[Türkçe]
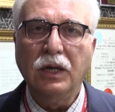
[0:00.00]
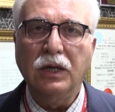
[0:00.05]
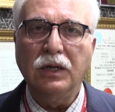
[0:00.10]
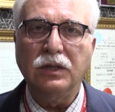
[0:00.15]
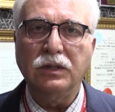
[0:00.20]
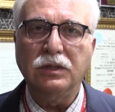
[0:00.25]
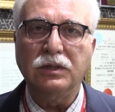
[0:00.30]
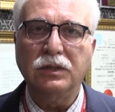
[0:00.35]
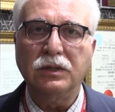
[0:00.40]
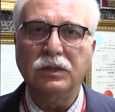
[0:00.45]

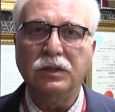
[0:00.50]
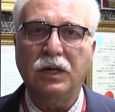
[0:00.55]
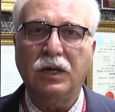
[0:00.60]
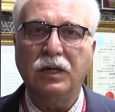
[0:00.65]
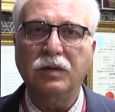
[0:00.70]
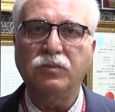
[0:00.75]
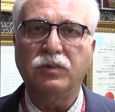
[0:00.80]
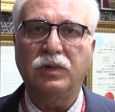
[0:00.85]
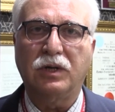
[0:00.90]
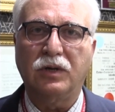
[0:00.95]
İşin
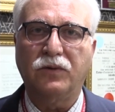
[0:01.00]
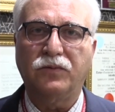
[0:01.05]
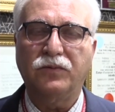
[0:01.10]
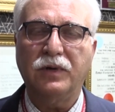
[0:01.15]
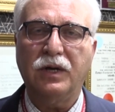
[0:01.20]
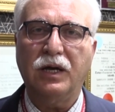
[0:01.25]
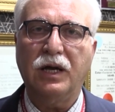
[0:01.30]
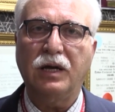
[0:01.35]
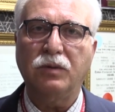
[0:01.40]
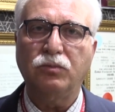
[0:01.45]
garip
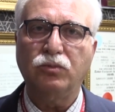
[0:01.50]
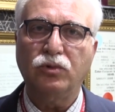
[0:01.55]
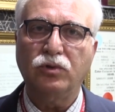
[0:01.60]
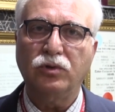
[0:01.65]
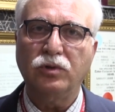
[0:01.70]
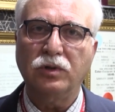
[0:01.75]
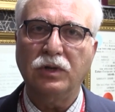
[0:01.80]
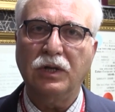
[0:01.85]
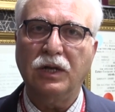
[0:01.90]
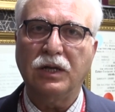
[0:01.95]
tarafı eğer
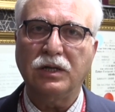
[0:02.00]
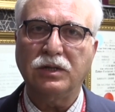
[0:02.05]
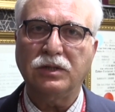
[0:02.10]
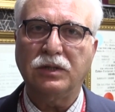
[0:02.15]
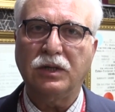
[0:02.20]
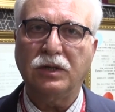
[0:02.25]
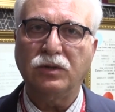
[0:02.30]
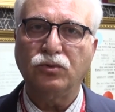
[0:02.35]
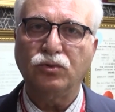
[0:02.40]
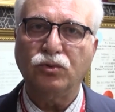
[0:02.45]
bu
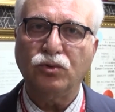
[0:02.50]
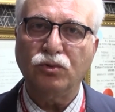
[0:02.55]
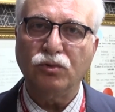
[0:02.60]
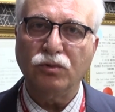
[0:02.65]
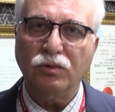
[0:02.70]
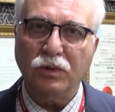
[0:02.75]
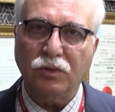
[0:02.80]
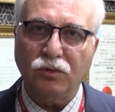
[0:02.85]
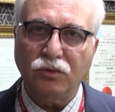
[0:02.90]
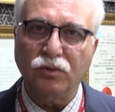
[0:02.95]
ilaçlar
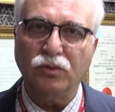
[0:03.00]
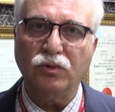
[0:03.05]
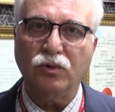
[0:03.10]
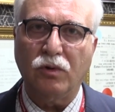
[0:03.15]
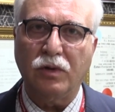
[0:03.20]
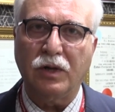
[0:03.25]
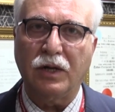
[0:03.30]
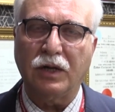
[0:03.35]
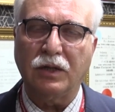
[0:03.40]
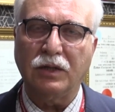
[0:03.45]
usulüne uygun
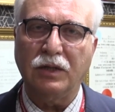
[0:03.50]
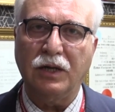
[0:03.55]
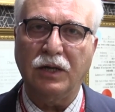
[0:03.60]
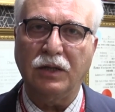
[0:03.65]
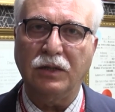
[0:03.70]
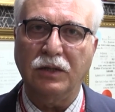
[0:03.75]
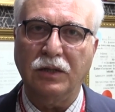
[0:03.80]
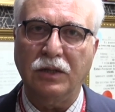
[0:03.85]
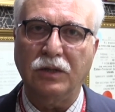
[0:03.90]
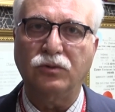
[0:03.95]
olarak,
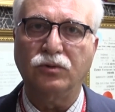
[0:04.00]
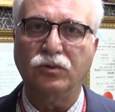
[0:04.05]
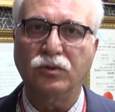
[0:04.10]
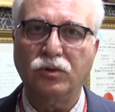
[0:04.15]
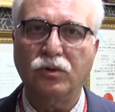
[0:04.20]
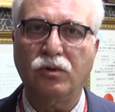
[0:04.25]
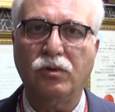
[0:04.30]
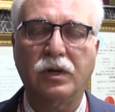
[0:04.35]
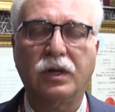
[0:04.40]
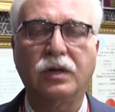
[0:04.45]
tekniğine
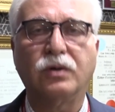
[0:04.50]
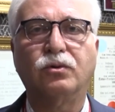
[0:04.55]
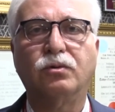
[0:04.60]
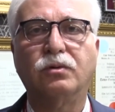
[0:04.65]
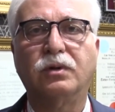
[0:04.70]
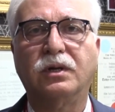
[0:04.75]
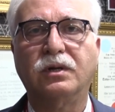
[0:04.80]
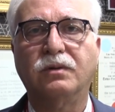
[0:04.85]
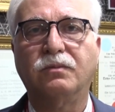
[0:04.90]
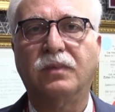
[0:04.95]
uygun olarak
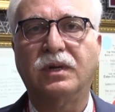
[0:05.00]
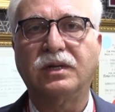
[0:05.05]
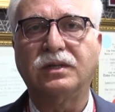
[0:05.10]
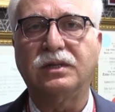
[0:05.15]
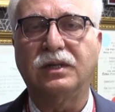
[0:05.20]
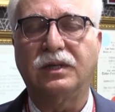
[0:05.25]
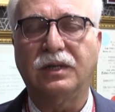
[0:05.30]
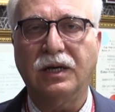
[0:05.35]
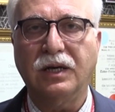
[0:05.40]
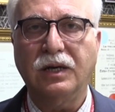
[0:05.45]

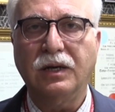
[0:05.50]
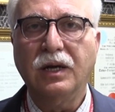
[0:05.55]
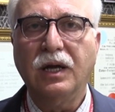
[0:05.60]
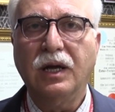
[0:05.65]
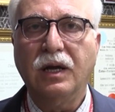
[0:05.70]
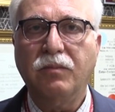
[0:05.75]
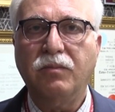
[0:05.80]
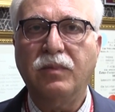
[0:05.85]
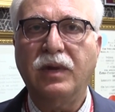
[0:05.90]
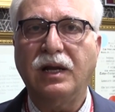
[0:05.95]
kullanılmazsa da
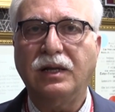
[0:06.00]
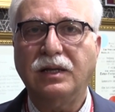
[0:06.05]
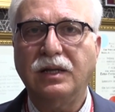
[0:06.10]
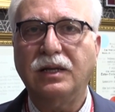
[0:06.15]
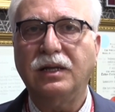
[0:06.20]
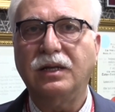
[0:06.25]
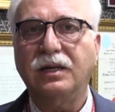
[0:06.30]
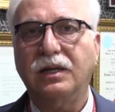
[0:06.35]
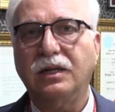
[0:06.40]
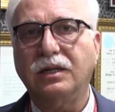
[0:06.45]

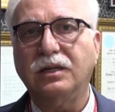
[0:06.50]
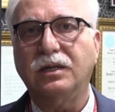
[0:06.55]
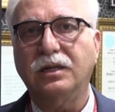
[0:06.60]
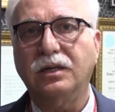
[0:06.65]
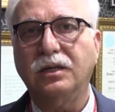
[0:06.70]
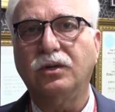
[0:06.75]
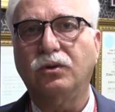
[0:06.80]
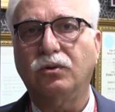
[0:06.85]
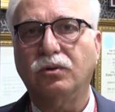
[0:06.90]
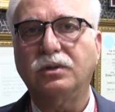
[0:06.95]
beklenen
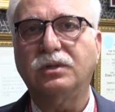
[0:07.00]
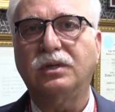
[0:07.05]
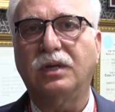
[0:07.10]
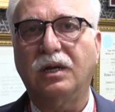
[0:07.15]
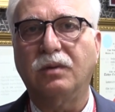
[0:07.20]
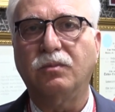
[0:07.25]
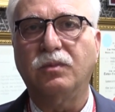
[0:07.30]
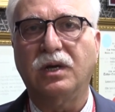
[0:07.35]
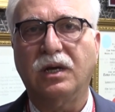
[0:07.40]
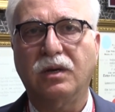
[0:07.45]
etkiyi
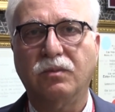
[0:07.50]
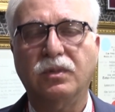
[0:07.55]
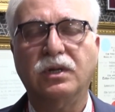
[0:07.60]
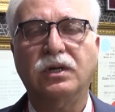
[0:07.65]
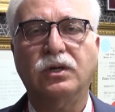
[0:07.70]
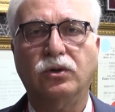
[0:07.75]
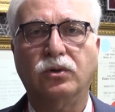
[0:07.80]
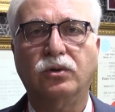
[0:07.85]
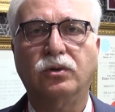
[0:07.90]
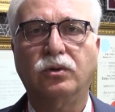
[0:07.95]

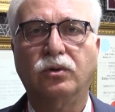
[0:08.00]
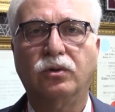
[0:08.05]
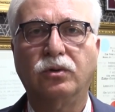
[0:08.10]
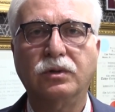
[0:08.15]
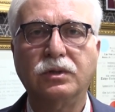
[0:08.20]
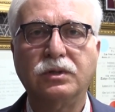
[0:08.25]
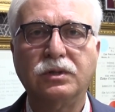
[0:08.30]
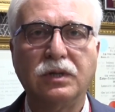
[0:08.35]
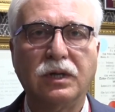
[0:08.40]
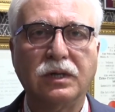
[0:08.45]
göstermeyebiliyor. Onun
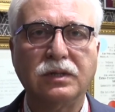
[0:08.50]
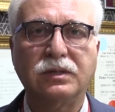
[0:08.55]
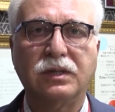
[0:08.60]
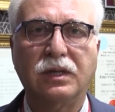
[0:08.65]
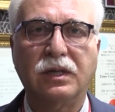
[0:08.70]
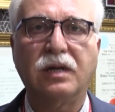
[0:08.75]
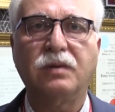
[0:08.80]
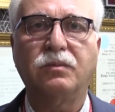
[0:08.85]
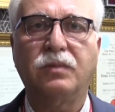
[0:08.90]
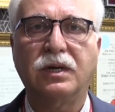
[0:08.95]
için
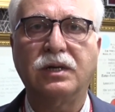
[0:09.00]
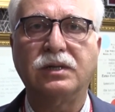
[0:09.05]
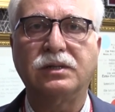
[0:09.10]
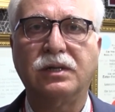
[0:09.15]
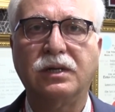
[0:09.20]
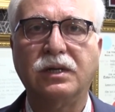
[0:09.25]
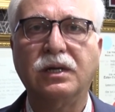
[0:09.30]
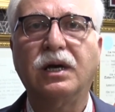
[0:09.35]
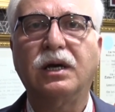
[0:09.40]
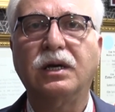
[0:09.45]
hastalar
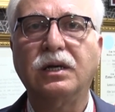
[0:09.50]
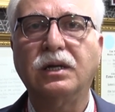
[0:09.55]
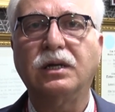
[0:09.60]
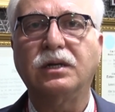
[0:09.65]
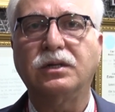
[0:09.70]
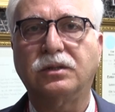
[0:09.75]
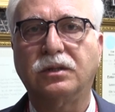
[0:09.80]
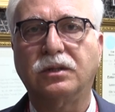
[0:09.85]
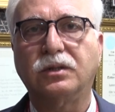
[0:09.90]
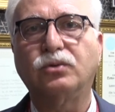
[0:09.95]
bazen ya
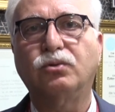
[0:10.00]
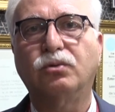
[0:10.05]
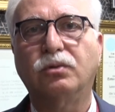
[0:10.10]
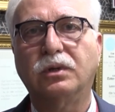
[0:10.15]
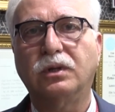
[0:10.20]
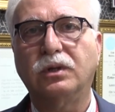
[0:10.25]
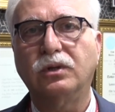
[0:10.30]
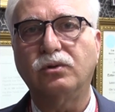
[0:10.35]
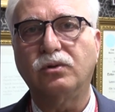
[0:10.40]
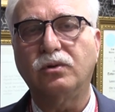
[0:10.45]
ilaçları
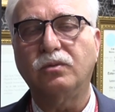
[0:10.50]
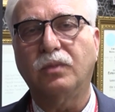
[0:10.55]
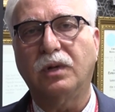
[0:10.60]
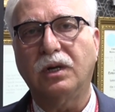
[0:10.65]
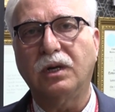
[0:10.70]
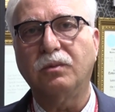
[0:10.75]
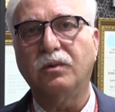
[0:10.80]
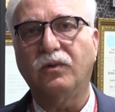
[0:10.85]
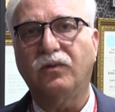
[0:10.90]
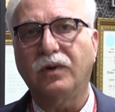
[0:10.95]
kullanıyorum
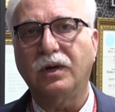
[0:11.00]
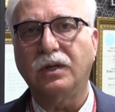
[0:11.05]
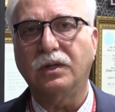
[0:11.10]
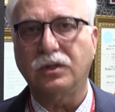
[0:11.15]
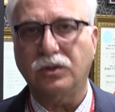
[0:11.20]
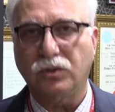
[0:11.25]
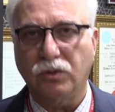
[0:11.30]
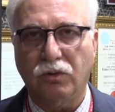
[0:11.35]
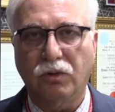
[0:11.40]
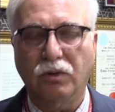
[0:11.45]
bana bir
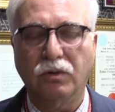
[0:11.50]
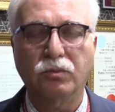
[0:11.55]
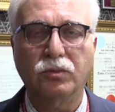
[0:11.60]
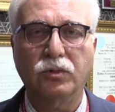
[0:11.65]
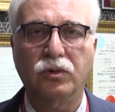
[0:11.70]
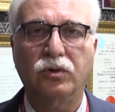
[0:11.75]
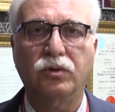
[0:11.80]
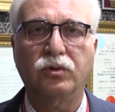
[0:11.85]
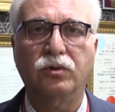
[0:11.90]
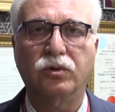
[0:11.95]
faydası
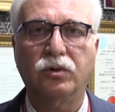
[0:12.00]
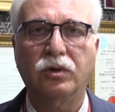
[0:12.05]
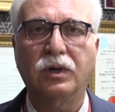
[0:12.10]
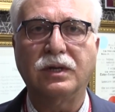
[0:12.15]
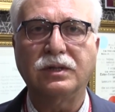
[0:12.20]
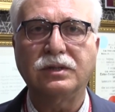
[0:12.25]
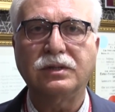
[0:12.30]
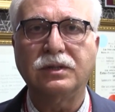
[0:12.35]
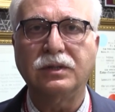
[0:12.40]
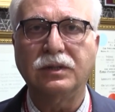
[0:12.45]
olmuyor diyor.
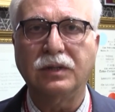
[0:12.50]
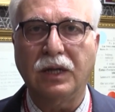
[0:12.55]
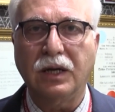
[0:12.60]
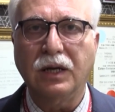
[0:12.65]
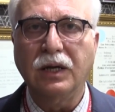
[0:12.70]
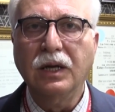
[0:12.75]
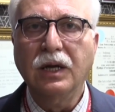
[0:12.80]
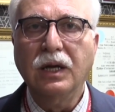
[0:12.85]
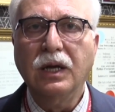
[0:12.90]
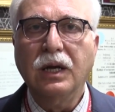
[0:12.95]

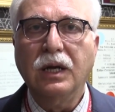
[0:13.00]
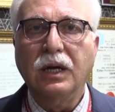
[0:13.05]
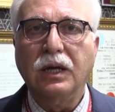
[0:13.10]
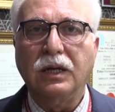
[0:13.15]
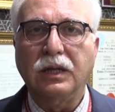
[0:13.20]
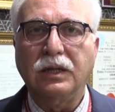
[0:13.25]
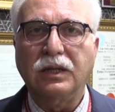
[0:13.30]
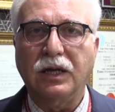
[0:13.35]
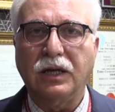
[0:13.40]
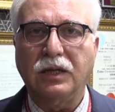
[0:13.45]
Aslında
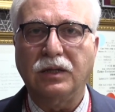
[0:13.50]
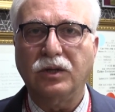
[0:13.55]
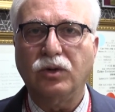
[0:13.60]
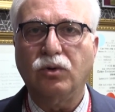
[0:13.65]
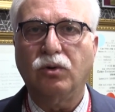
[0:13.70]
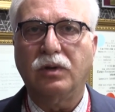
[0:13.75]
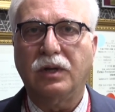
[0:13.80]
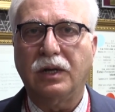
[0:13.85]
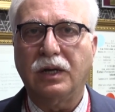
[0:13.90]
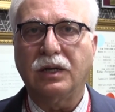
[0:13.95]

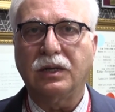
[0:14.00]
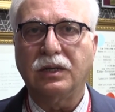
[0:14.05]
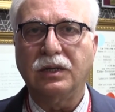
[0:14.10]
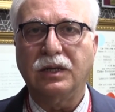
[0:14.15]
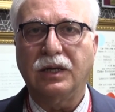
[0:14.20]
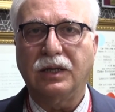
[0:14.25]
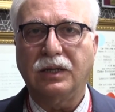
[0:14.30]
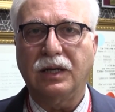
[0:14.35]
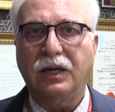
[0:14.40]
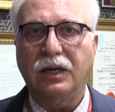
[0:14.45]
teknik olarak
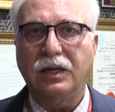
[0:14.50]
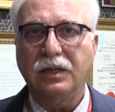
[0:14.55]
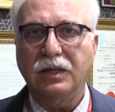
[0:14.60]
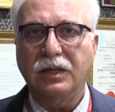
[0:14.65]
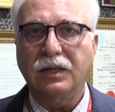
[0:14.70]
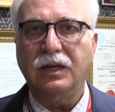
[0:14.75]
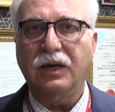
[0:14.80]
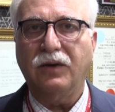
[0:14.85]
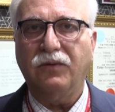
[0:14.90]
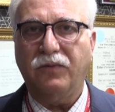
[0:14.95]

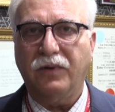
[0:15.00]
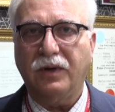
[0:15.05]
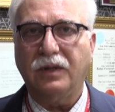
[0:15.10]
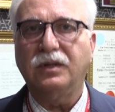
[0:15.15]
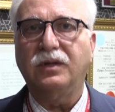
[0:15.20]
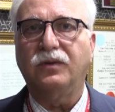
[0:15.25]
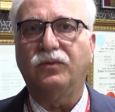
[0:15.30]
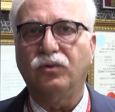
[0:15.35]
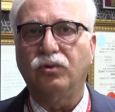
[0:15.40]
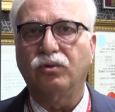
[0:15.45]
yeterli,
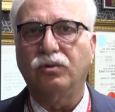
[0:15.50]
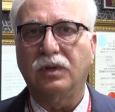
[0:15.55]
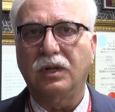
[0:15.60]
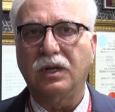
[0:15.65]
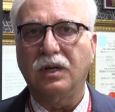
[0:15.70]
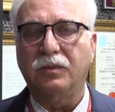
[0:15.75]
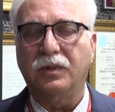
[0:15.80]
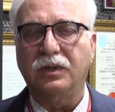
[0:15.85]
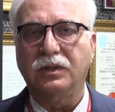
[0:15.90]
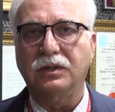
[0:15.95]
efektif
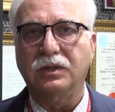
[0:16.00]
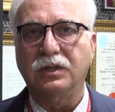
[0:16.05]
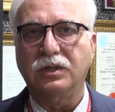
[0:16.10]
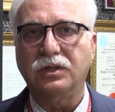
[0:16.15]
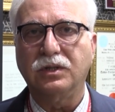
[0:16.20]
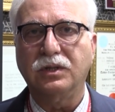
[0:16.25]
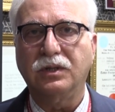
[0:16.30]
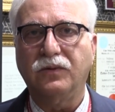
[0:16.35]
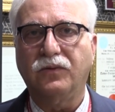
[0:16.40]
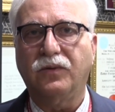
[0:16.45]
kullanamadığı
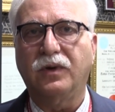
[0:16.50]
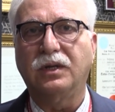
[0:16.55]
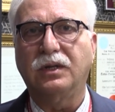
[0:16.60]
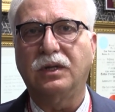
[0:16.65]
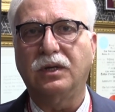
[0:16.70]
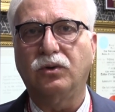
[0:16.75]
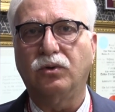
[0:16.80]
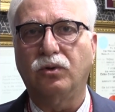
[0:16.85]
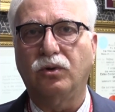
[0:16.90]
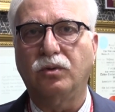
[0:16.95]
için
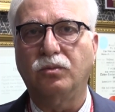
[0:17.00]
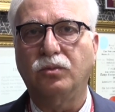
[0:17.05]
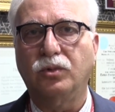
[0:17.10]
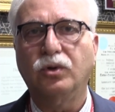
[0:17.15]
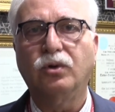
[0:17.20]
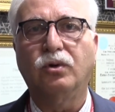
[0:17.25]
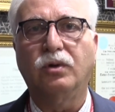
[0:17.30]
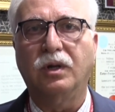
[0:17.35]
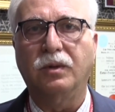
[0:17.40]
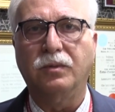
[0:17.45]
fayda
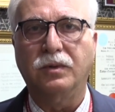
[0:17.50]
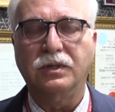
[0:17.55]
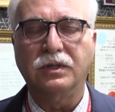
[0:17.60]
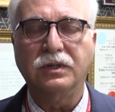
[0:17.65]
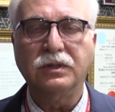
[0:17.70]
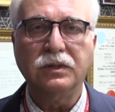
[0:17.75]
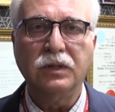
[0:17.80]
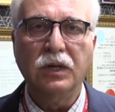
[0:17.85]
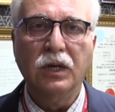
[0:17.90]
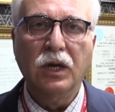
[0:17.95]
görmüyor
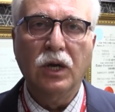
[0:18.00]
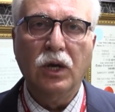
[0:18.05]
olabilir.